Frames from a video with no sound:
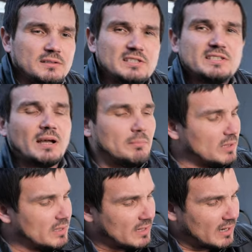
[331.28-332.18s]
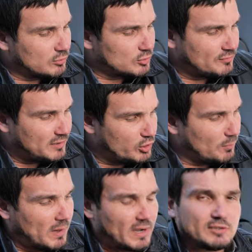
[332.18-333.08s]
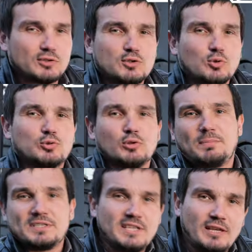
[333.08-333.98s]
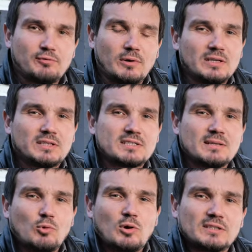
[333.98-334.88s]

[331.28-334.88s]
Нельзя было, как вот в видео показывают, стукнул по сейфу, электрозамок